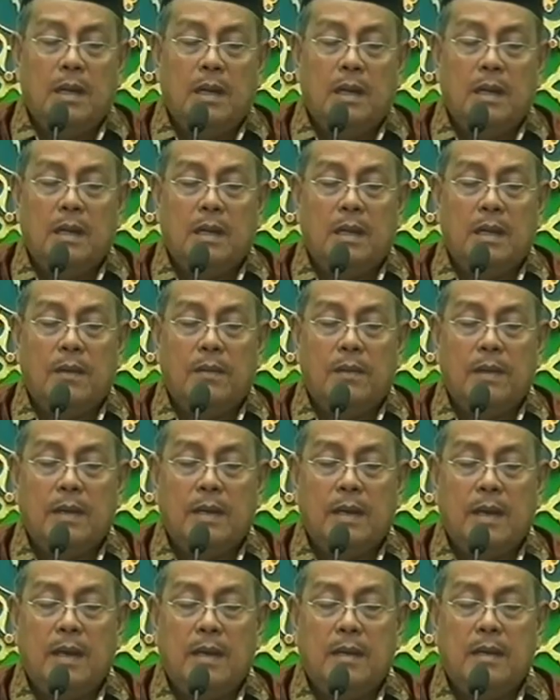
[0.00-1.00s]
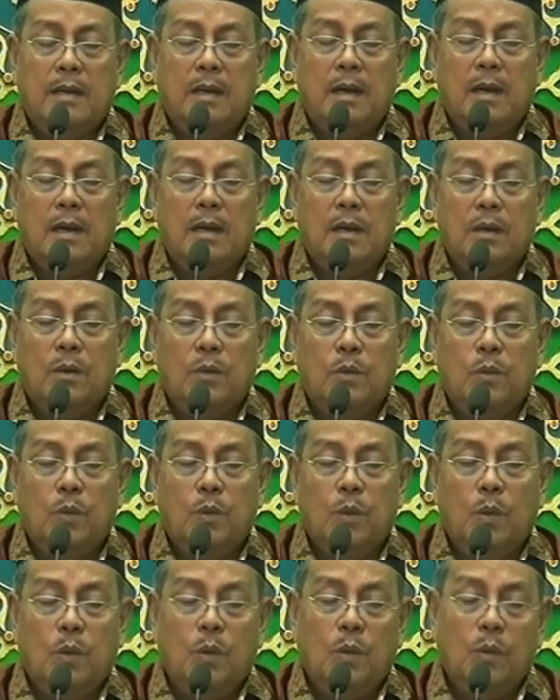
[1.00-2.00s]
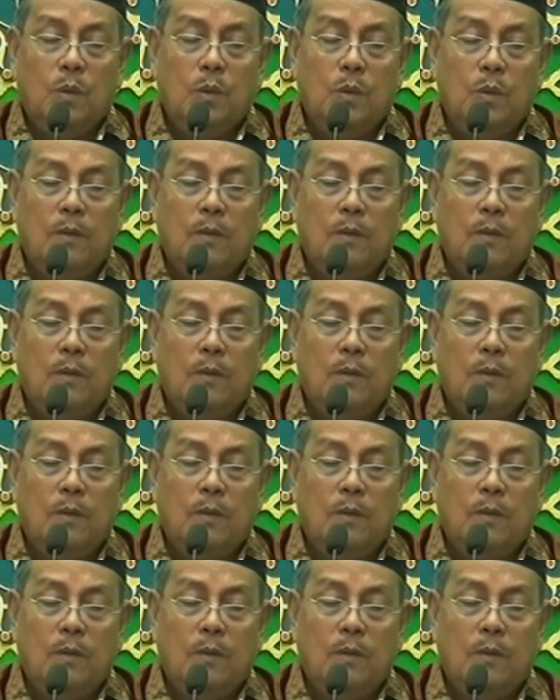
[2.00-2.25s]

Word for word: halik kelawan keadaan kula.